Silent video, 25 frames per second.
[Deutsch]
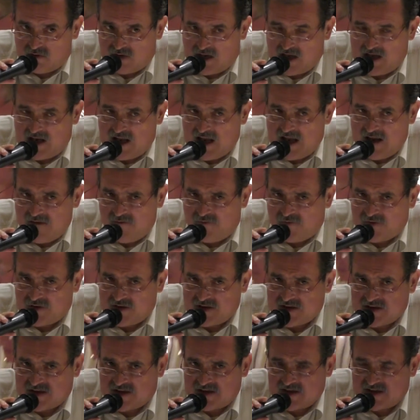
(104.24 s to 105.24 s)
Ein
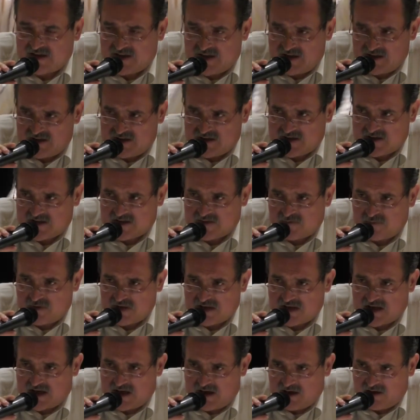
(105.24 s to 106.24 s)
einfaches Gesetz, das
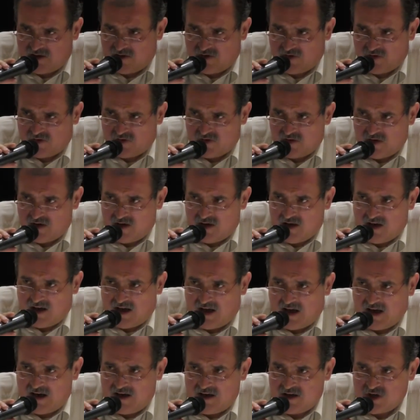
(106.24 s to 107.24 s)
besagt,
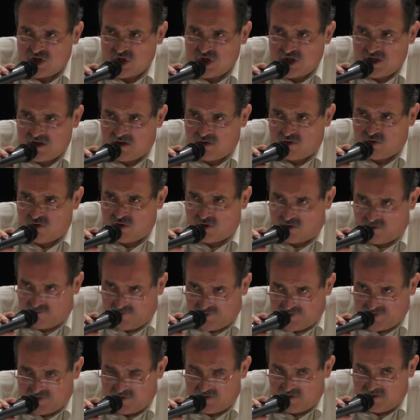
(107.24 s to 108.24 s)
alle
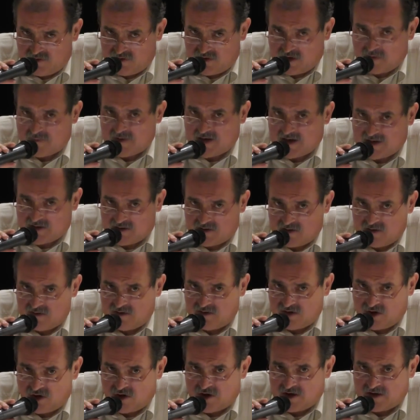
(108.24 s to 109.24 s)
Girokonten der
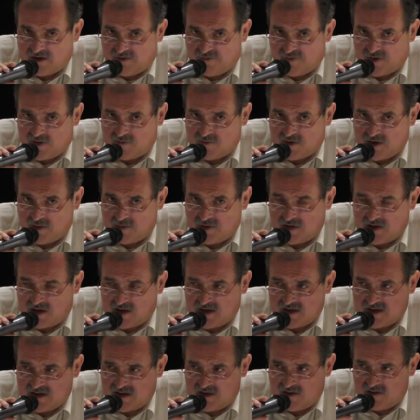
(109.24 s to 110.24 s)
Banken, die heute
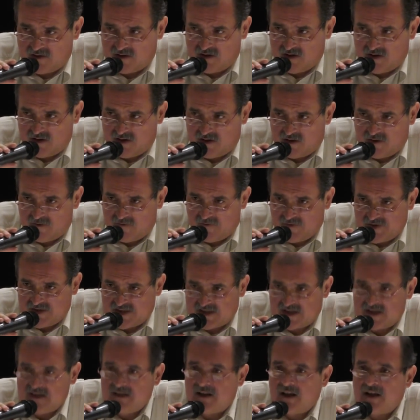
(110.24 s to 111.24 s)
Fremdkapital sind,
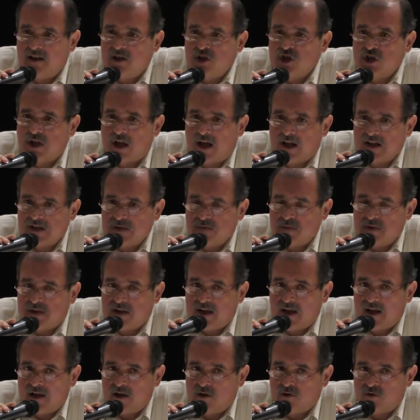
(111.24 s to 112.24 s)
sind eine
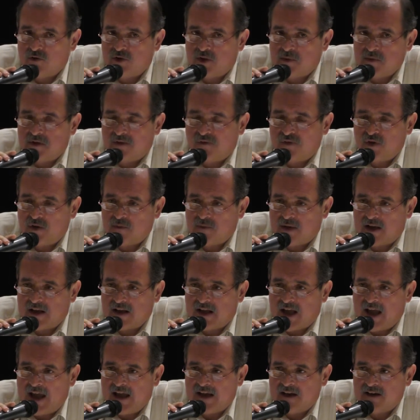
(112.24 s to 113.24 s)
Staatsbeteiligung und damit für die
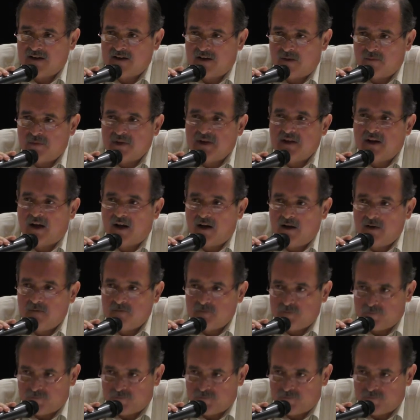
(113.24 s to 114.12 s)
Bank Eigenkapital.